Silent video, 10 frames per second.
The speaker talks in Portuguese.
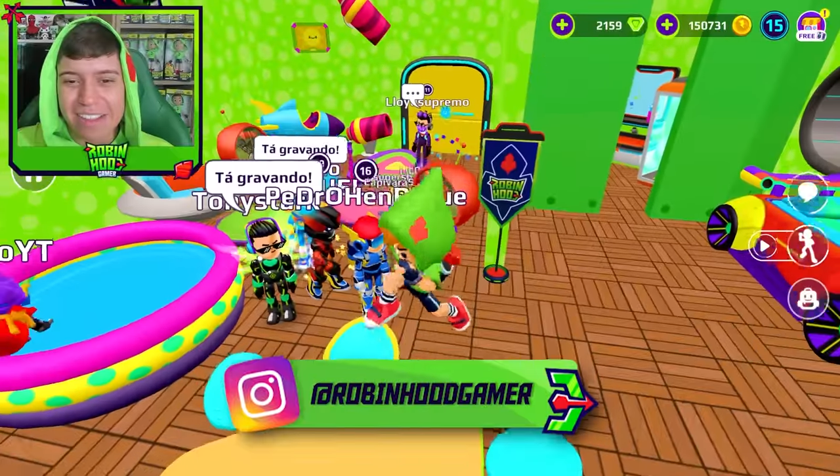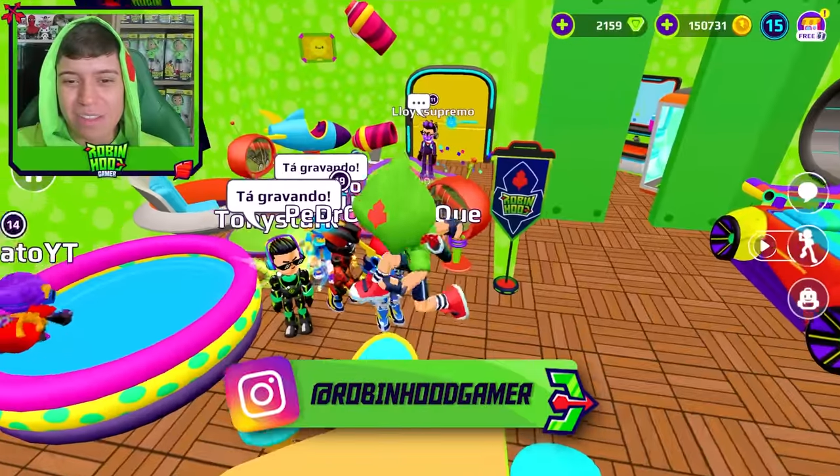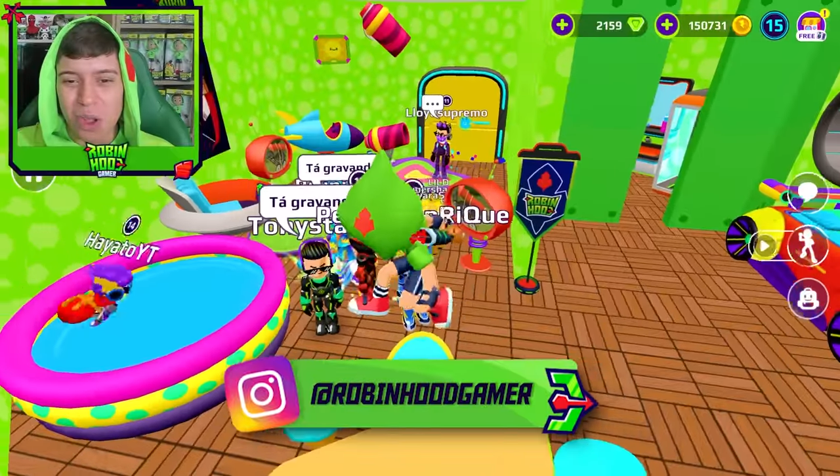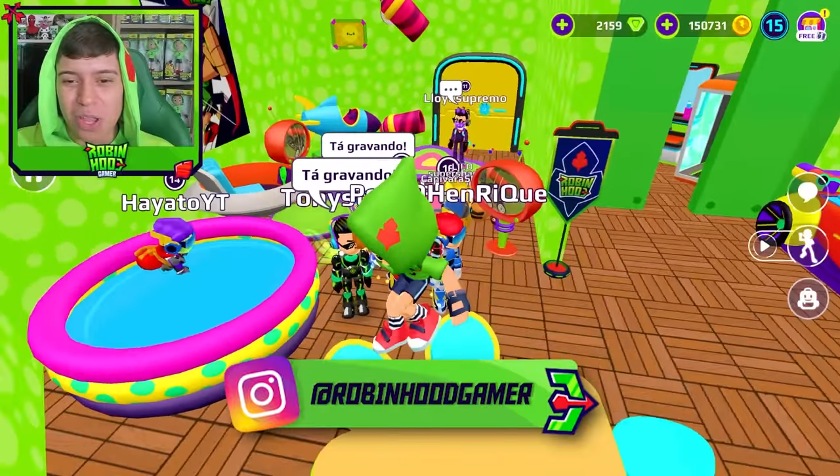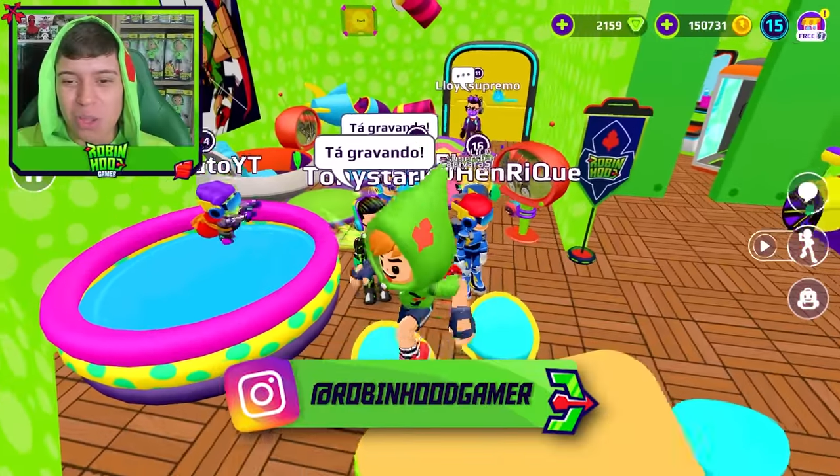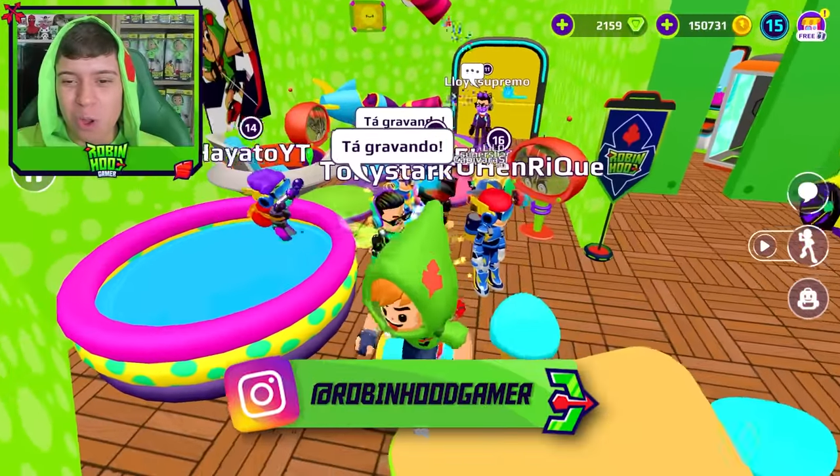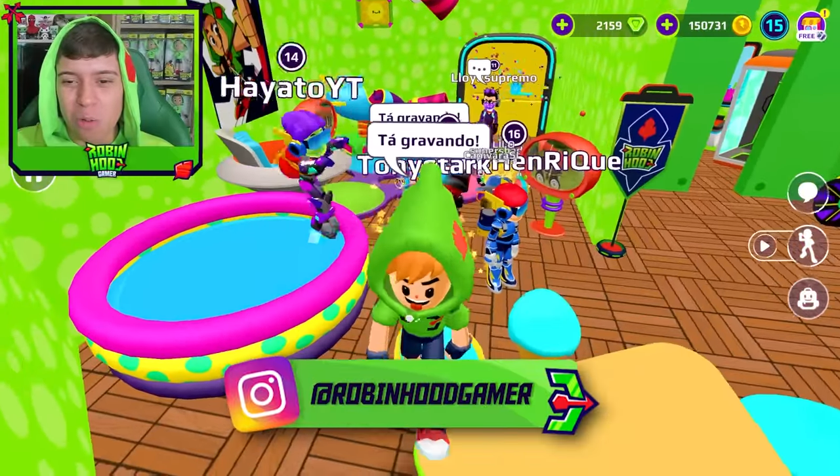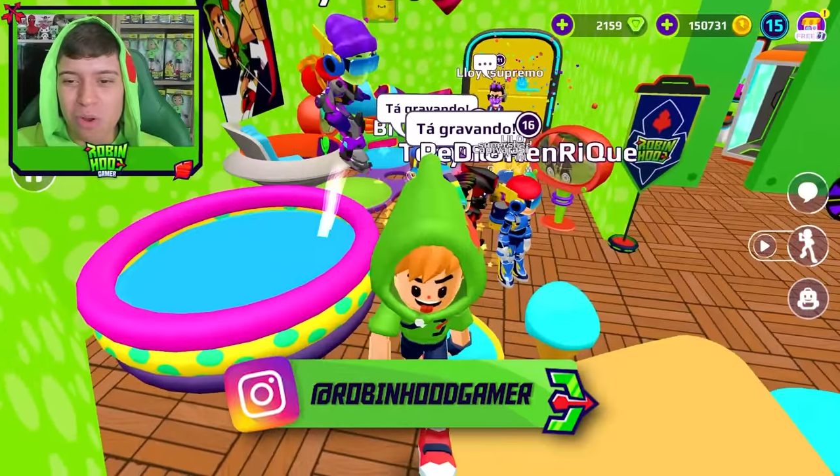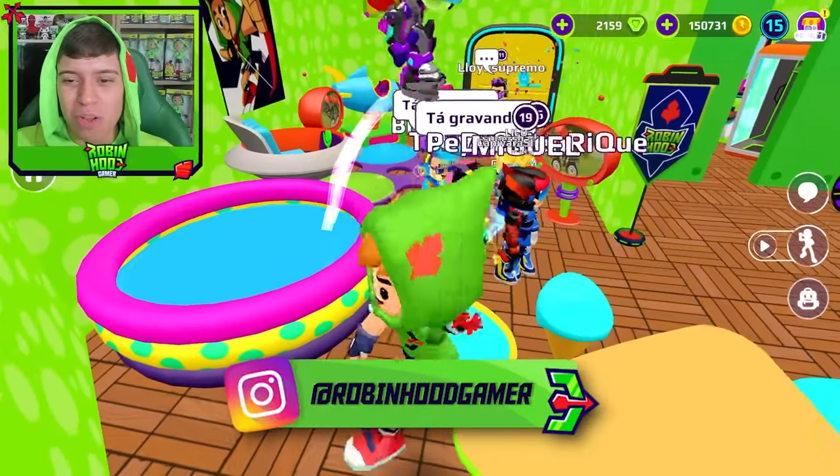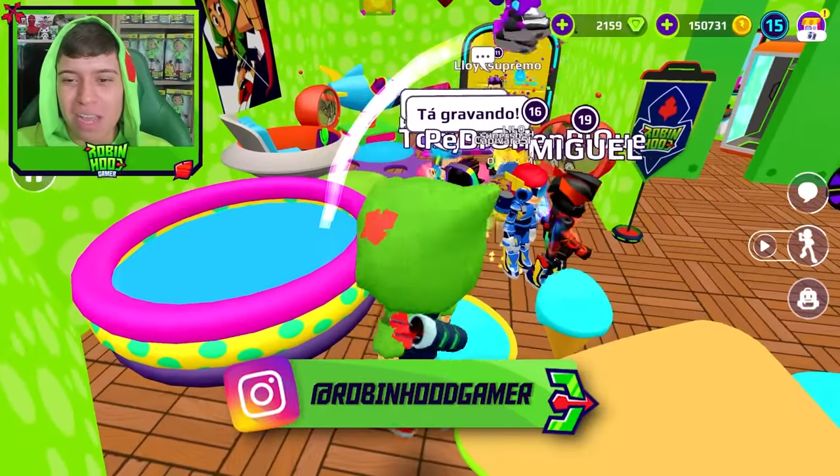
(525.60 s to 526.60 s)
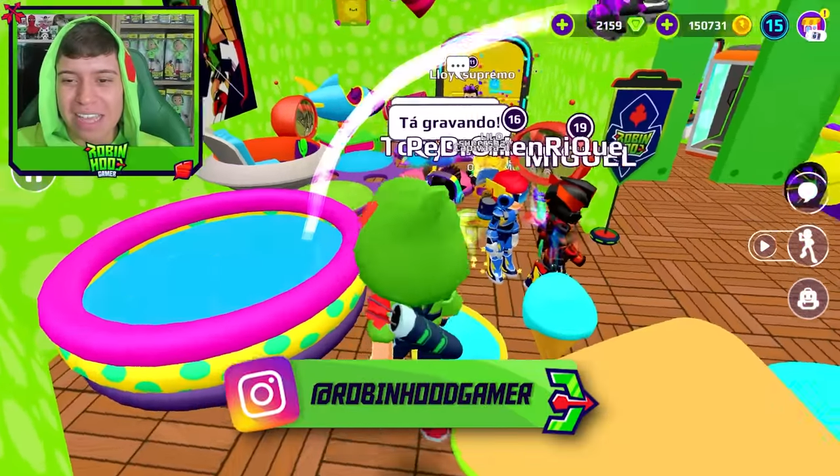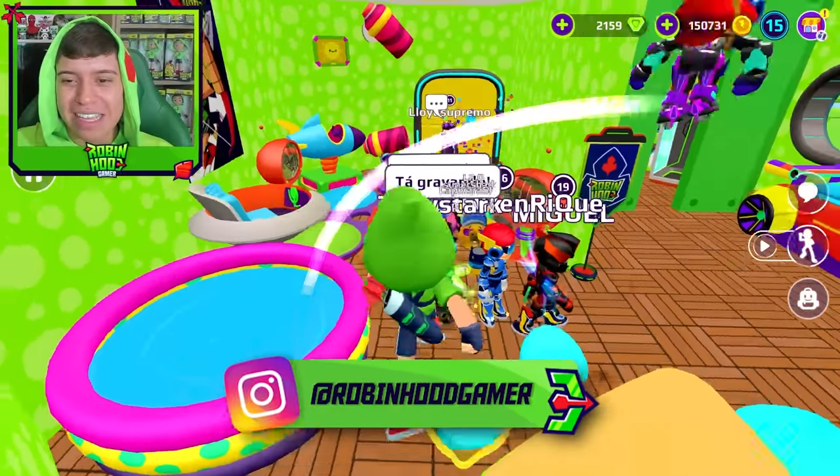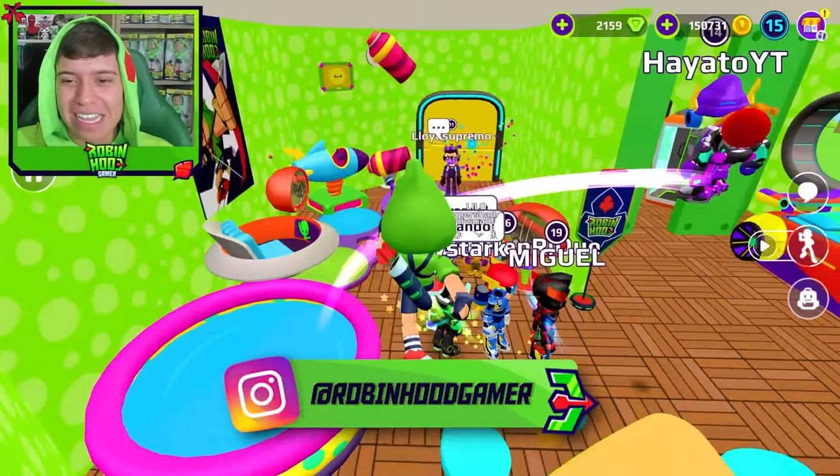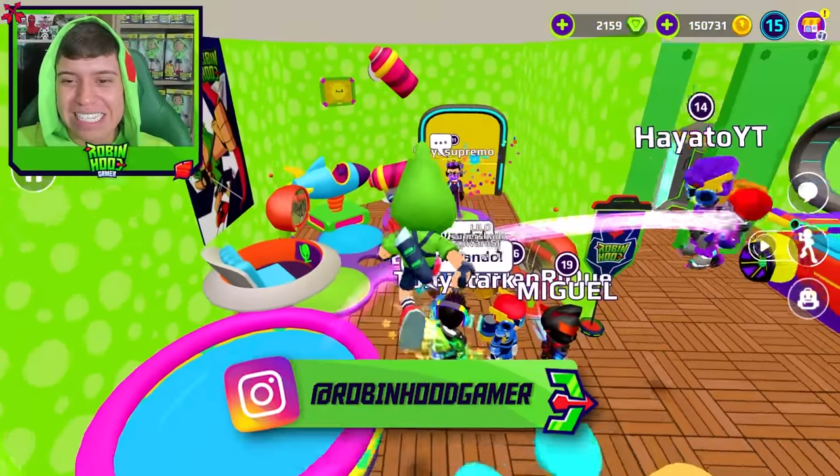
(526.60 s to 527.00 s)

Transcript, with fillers: todo mundo aqui,